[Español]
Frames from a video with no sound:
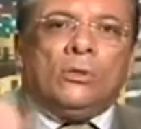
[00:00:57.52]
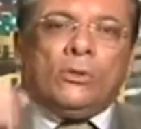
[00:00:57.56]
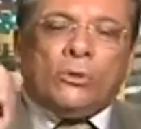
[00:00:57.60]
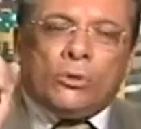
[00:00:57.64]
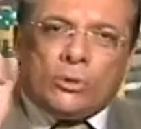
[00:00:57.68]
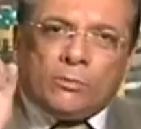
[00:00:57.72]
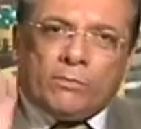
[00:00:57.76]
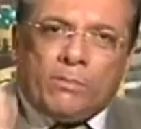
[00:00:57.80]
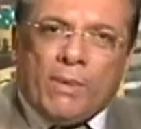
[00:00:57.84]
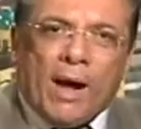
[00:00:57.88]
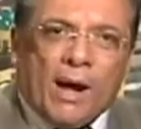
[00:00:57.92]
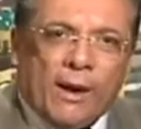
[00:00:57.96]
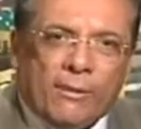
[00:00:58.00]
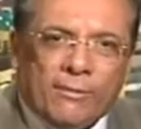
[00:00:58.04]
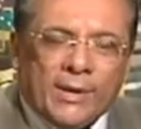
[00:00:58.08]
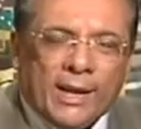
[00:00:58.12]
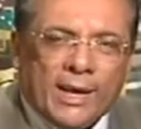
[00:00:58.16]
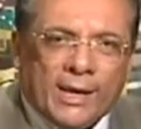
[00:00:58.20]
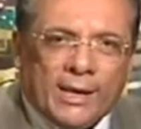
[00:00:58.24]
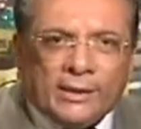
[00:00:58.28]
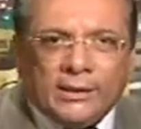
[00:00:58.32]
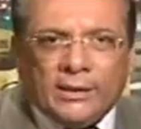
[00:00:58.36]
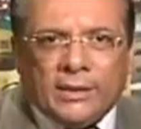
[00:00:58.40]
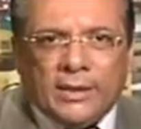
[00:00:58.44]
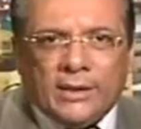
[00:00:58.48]
nos va a
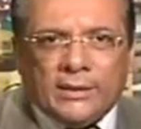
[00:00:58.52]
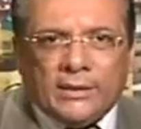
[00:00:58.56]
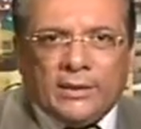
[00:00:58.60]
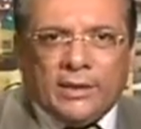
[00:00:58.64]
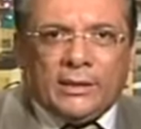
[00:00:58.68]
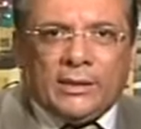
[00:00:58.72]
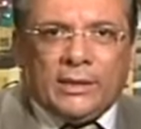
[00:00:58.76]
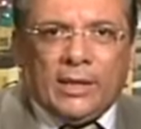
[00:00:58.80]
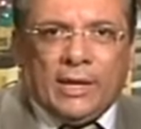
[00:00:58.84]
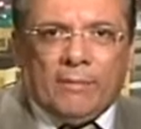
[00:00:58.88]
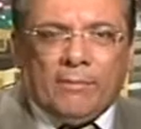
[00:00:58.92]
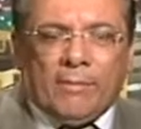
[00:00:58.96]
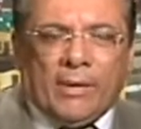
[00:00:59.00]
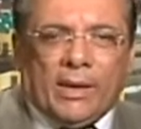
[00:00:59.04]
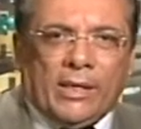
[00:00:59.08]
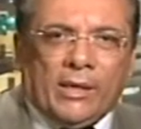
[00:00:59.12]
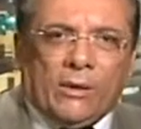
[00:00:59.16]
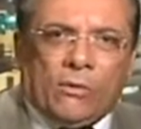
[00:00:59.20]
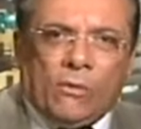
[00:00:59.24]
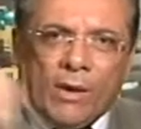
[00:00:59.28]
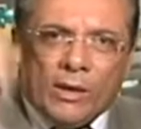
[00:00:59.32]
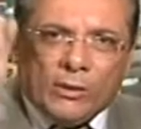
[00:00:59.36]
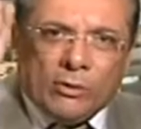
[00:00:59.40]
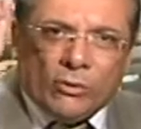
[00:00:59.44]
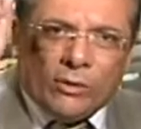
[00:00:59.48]
hablar de ese tema,
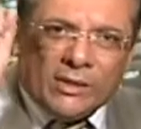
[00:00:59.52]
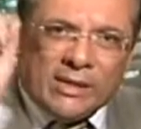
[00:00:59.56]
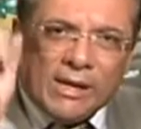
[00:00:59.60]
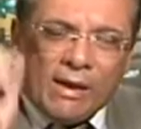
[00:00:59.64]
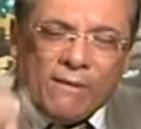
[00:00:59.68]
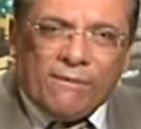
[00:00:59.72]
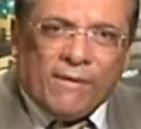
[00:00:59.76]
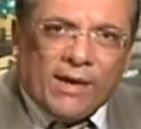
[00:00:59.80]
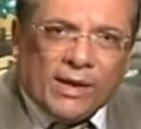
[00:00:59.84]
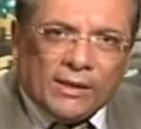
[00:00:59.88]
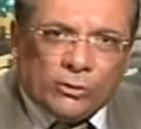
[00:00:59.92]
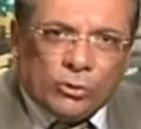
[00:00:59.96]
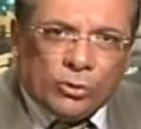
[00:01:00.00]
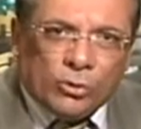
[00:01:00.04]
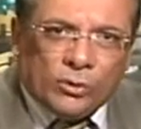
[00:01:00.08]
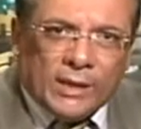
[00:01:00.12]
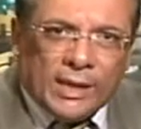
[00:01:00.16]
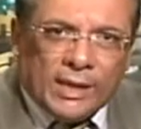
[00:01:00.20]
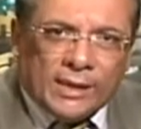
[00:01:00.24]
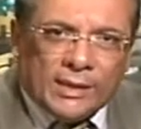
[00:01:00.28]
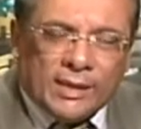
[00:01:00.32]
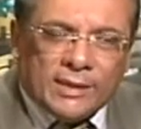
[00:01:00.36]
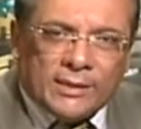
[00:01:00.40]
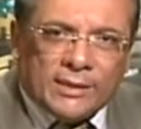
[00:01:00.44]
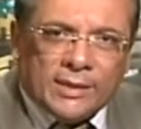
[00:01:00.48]
de cuándo es la
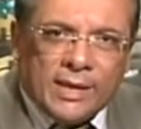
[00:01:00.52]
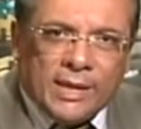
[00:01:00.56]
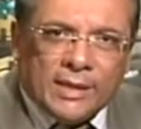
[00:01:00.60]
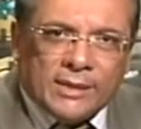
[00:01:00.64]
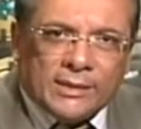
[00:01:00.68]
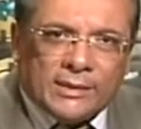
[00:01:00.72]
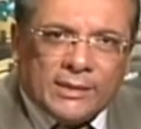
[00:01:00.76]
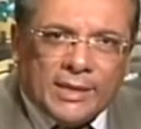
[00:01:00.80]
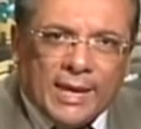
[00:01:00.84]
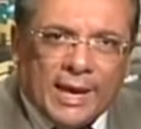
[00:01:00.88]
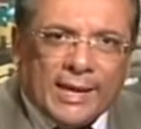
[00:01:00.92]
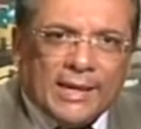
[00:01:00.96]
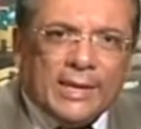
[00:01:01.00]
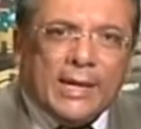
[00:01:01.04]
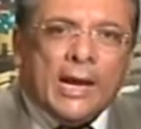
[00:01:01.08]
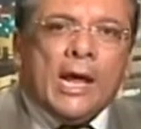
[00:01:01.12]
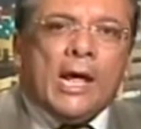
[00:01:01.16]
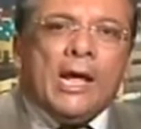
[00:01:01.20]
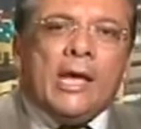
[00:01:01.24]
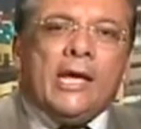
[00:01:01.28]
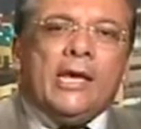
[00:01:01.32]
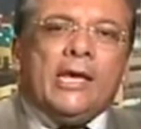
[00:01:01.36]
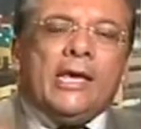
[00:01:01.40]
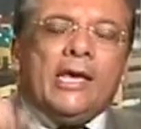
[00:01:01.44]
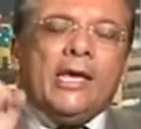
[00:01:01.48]
factura residencial
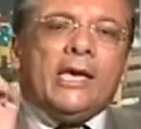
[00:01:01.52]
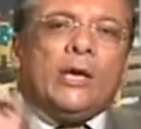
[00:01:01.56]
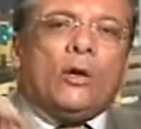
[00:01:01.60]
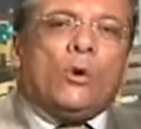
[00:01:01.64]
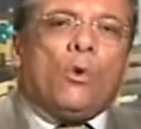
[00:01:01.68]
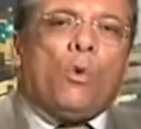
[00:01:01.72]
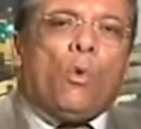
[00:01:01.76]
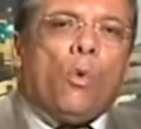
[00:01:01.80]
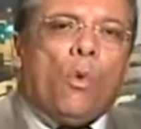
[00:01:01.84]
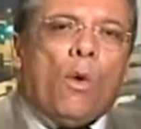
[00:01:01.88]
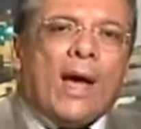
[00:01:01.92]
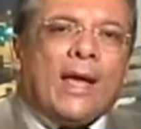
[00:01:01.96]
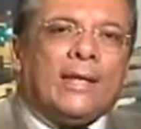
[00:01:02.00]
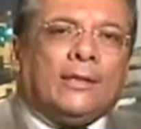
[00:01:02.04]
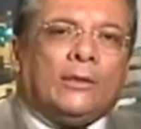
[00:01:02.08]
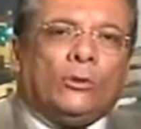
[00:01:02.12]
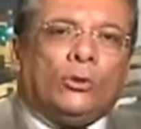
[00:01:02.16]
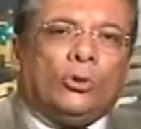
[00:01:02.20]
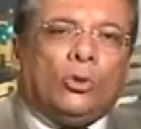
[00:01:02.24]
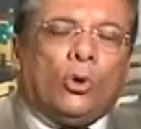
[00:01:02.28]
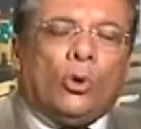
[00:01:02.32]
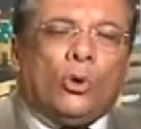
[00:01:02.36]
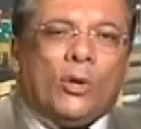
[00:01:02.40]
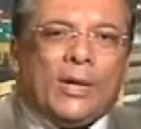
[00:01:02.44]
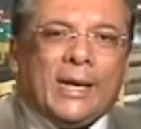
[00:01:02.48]
y
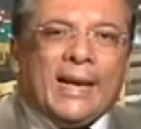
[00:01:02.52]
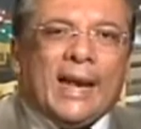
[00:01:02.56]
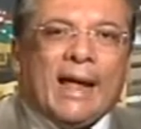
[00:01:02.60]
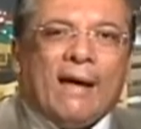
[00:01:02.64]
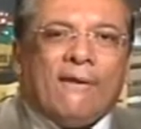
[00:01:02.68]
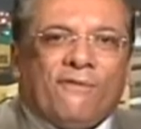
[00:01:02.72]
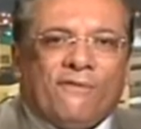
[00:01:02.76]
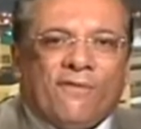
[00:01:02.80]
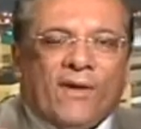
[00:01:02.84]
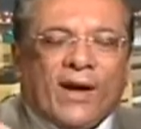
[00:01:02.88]
cuándo la